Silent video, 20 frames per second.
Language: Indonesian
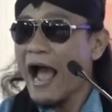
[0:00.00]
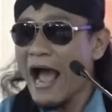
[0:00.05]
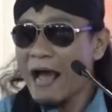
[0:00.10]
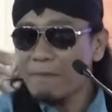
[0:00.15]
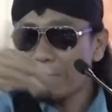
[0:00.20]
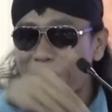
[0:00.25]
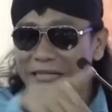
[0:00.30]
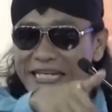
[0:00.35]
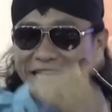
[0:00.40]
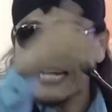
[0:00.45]

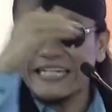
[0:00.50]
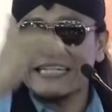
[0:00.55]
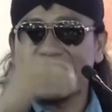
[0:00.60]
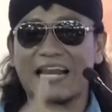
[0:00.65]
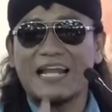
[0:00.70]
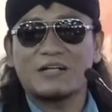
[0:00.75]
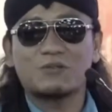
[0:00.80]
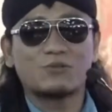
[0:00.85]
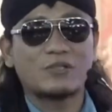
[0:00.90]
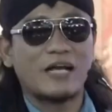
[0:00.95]
apa yang
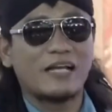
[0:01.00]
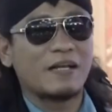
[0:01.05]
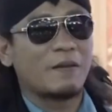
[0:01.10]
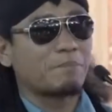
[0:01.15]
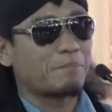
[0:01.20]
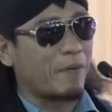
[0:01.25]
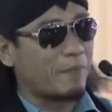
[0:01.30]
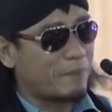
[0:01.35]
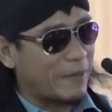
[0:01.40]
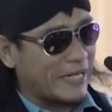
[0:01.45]
kita
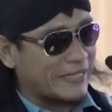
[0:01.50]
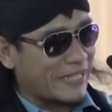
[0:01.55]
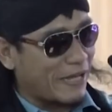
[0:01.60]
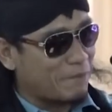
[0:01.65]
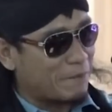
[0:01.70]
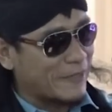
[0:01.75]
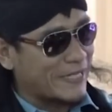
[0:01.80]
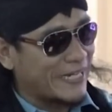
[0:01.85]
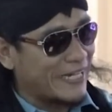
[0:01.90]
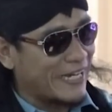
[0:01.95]
lakukan
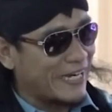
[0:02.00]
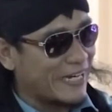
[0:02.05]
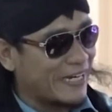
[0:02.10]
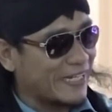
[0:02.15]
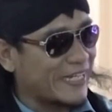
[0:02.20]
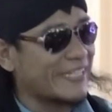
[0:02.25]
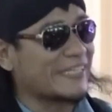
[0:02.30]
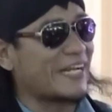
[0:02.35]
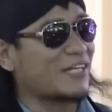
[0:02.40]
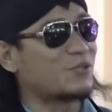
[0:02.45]
pemerintah benar
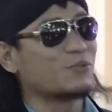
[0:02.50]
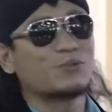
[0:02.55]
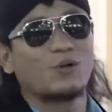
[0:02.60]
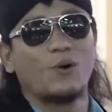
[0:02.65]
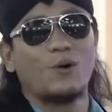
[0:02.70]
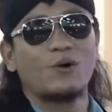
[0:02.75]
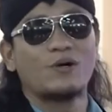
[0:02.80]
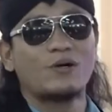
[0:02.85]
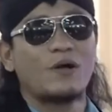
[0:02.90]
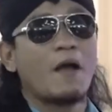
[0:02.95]
kita
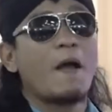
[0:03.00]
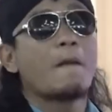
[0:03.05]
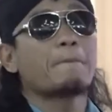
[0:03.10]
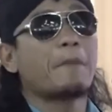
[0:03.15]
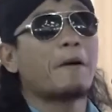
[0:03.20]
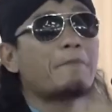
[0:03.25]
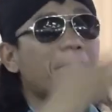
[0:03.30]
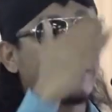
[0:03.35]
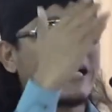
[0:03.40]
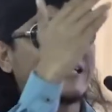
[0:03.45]
dukung
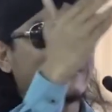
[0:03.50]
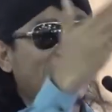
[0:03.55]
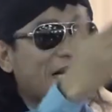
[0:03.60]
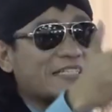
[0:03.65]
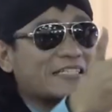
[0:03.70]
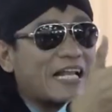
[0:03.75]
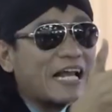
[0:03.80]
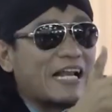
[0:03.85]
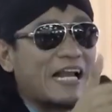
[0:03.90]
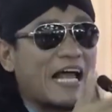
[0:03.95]

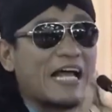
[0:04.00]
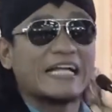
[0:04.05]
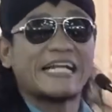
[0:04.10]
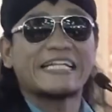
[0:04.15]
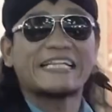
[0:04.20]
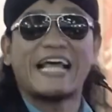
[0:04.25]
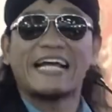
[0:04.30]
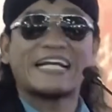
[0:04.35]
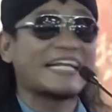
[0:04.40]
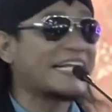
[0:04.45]
pemerintah salah
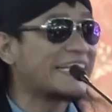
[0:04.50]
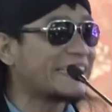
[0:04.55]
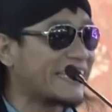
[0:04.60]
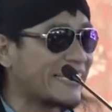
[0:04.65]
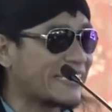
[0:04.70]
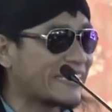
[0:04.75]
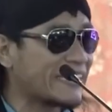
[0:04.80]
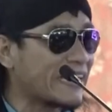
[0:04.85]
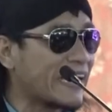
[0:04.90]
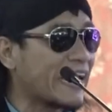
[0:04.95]
kita
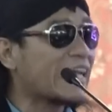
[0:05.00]
kritik